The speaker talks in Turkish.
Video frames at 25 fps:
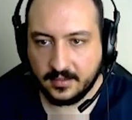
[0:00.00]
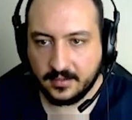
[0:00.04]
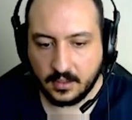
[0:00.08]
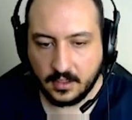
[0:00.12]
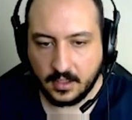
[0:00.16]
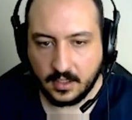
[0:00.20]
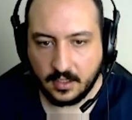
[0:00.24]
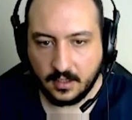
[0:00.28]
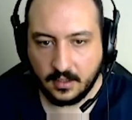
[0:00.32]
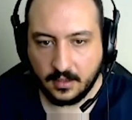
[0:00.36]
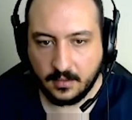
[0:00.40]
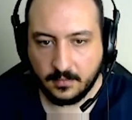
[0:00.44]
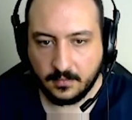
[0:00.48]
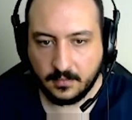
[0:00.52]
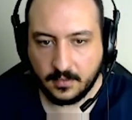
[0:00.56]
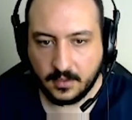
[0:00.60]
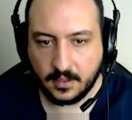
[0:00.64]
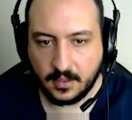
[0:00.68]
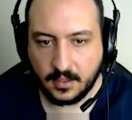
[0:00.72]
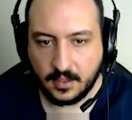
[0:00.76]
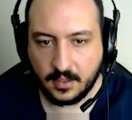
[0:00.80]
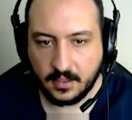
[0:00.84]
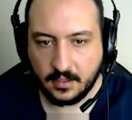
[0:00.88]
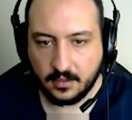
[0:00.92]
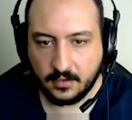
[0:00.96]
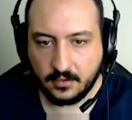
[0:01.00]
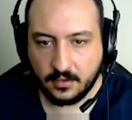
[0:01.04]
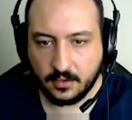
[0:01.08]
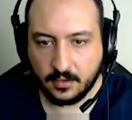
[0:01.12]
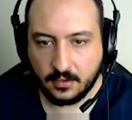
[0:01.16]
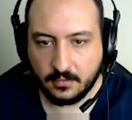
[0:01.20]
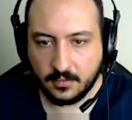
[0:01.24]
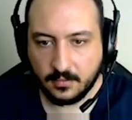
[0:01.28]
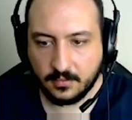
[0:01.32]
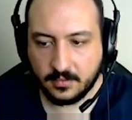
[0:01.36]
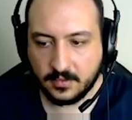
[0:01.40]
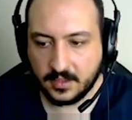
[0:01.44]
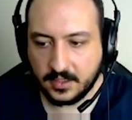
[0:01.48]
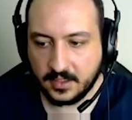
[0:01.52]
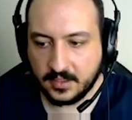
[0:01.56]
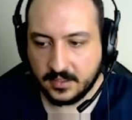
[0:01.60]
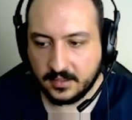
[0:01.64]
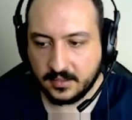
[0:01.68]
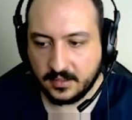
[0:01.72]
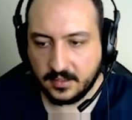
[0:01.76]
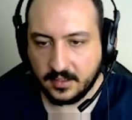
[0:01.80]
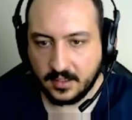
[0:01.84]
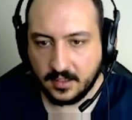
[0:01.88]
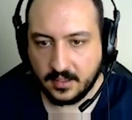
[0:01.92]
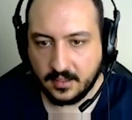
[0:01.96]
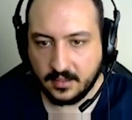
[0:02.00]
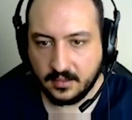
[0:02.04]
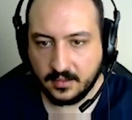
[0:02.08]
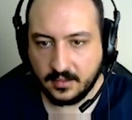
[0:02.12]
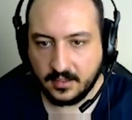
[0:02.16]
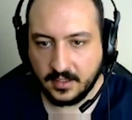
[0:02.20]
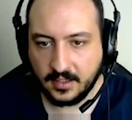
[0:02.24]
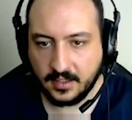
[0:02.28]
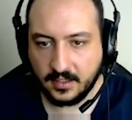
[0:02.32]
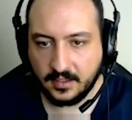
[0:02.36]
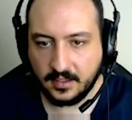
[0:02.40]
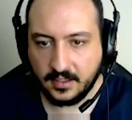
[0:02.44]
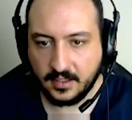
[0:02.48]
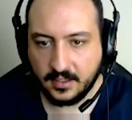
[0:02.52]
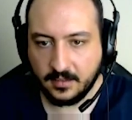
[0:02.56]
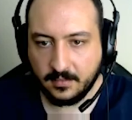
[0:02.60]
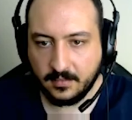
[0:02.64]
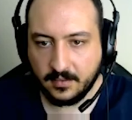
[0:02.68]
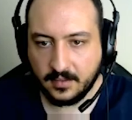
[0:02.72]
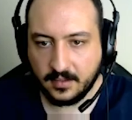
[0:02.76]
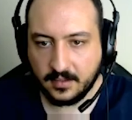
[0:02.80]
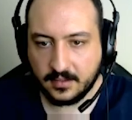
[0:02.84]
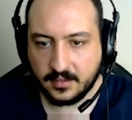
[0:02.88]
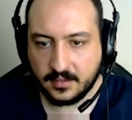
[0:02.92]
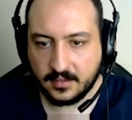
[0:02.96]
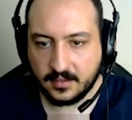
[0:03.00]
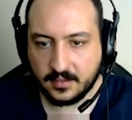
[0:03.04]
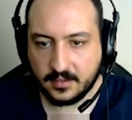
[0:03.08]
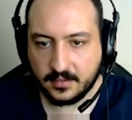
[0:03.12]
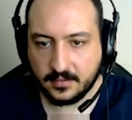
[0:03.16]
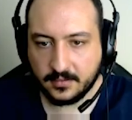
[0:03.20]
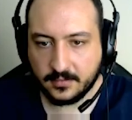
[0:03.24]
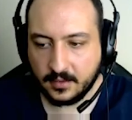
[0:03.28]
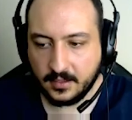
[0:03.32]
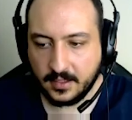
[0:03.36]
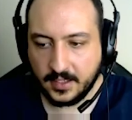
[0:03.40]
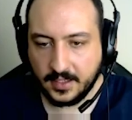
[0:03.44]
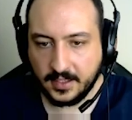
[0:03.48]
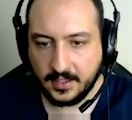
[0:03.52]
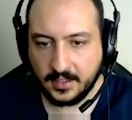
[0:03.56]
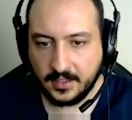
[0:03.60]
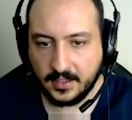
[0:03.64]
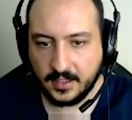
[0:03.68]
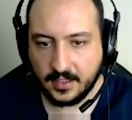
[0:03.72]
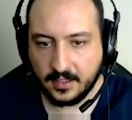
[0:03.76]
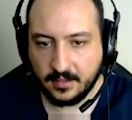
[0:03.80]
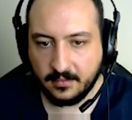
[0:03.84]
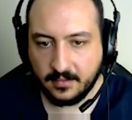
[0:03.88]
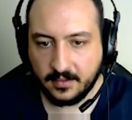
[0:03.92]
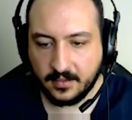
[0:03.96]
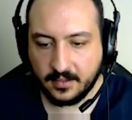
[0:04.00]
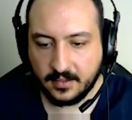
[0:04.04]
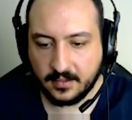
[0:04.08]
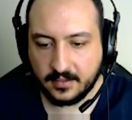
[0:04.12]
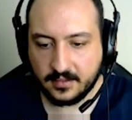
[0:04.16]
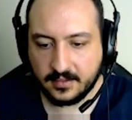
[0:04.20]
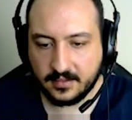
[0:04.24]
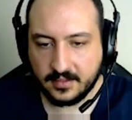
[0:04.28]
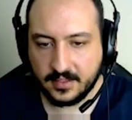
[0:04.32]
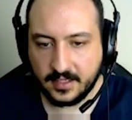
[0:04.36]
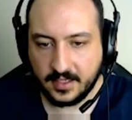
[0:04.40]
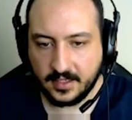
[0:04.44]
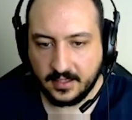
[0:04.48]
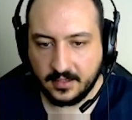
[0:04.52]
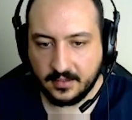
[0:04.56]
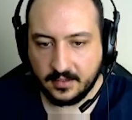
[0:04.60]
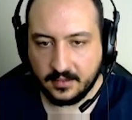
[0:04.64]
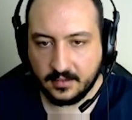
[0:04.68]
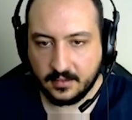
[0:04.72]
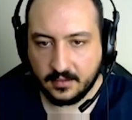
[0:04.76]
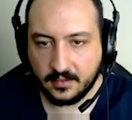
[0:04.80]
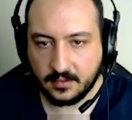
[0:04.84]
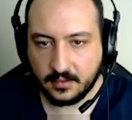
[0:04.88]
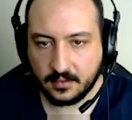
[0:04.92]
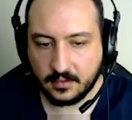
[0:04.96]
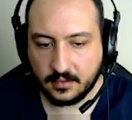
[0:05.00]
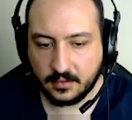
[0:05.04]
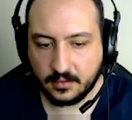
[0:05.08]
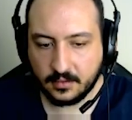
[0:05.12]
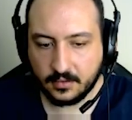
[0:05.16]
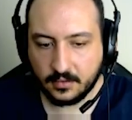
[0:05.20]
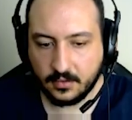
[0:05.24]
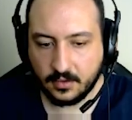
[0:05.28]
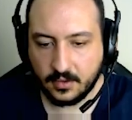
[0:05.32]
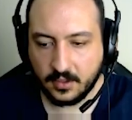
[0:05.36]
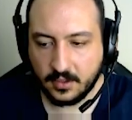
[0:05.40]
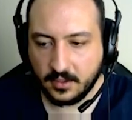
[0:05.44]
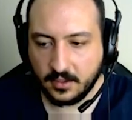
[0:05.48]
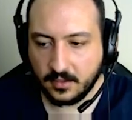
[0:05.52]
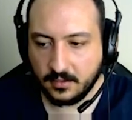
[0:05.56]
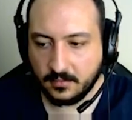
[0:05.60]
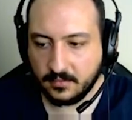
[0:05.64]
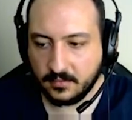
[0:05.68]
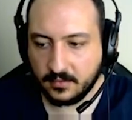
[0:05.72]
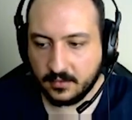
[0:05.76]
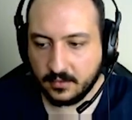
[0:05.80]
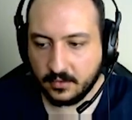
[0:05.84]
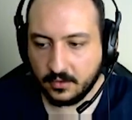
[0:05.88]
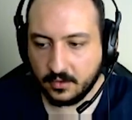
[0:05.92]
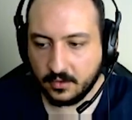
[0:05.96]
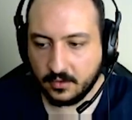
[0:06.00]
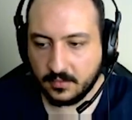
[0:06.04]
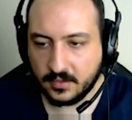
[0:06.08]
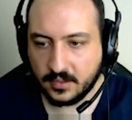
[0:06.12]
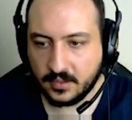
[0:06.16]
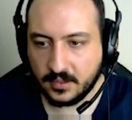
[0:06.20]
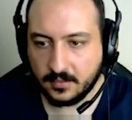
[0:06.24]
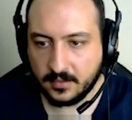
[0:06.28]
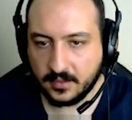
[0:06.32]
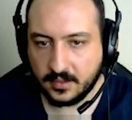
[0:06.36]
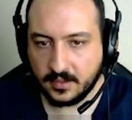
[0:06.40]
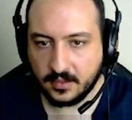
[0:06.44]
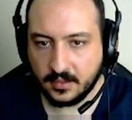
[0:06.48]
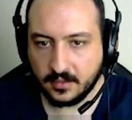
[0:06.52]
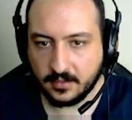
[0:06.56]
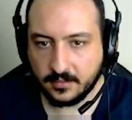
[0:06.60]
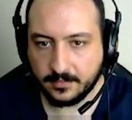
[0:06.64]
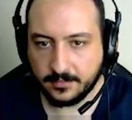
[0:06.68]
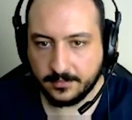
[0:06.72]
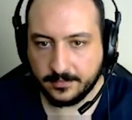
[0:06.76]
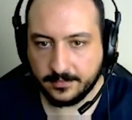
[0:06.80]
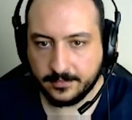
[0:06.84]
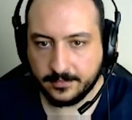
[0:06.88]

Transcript: Tamam 6 olmamız az kaldı. Genk yiyebiliriz. Genk yiyebiliriz. Tak. Koyalım yolumuza bakalım.